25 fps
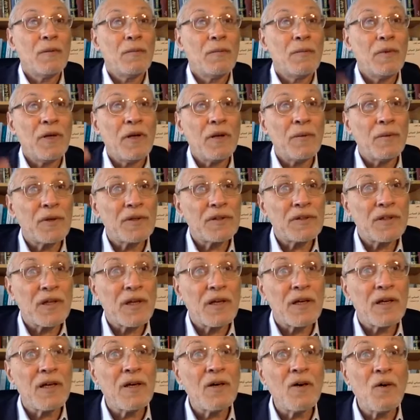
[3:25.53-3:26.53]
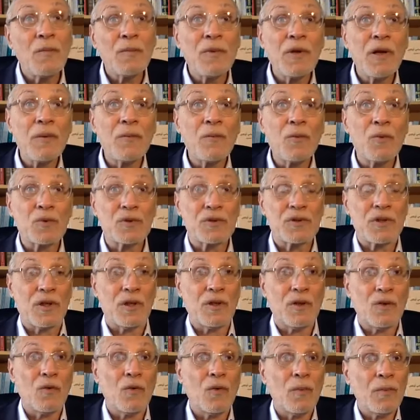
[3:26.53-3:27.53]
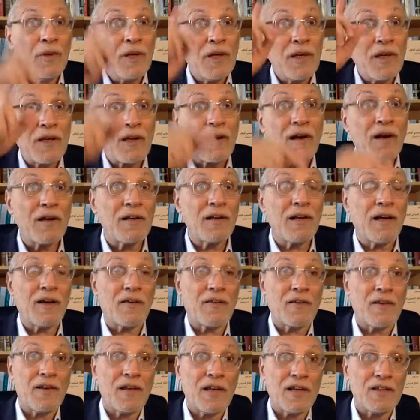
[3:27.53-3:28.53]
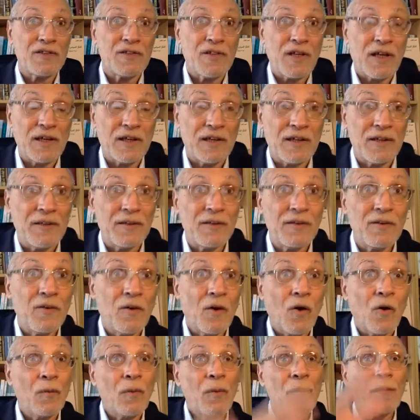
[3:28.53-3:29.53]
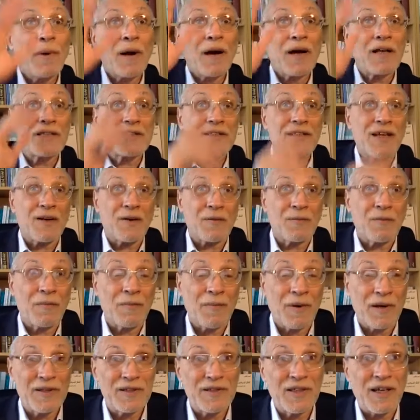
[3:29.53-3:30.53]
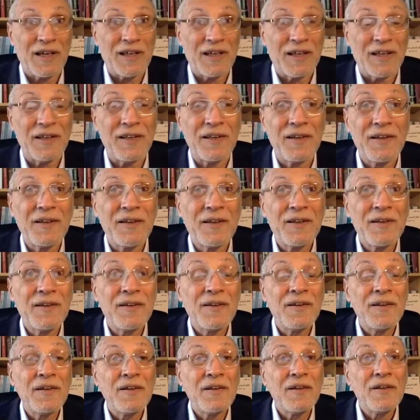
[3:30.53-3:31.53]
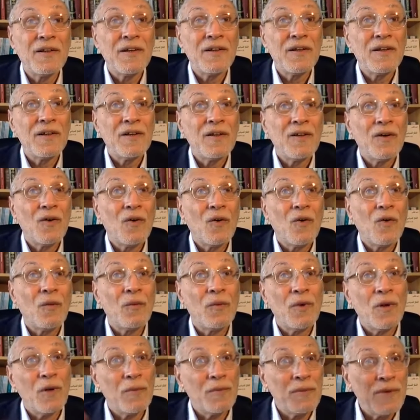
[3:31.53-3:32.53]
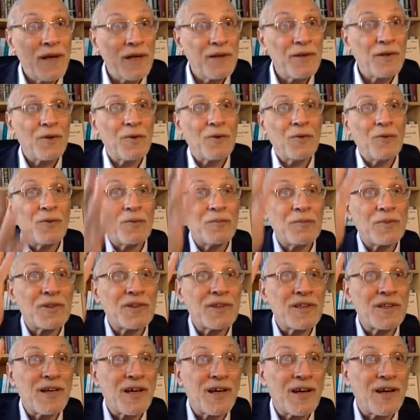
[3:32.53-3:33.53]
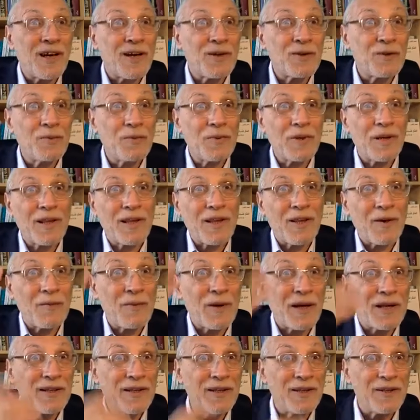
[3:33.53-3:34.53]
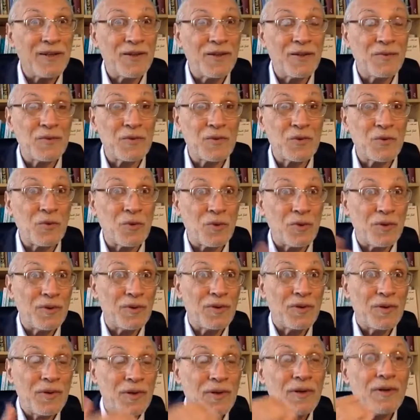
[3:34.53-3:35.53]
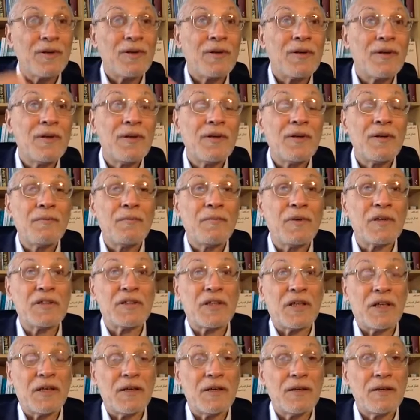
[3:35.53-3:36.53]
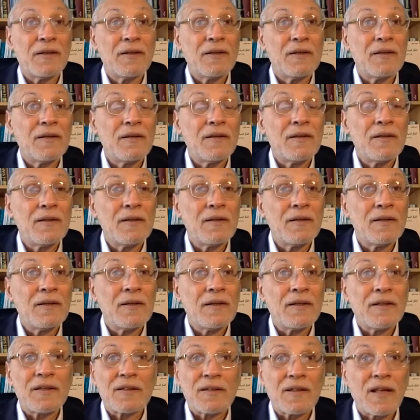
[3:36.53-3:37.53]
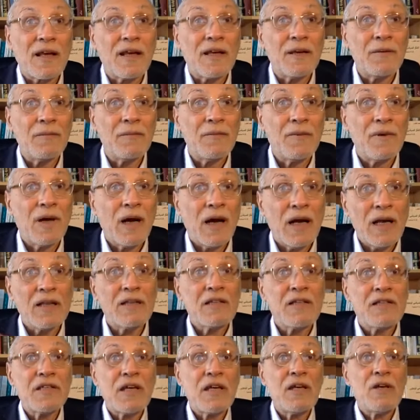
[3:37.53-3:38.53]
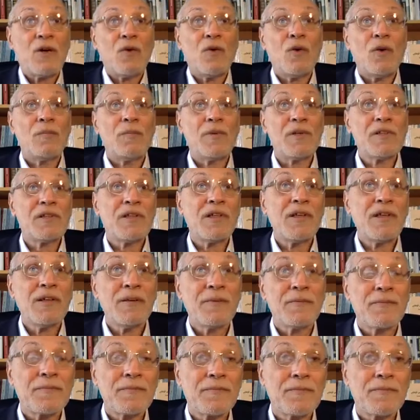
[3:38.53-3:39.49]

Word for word: من البصرة ومن الموصل ومن إيران أيضا ناس جايين أو من باكستان ربما جايين ومن لبنان يروحون بالطيارات وبالكذا وبعدين يمشون مشي طيب هل التشيع هو المشي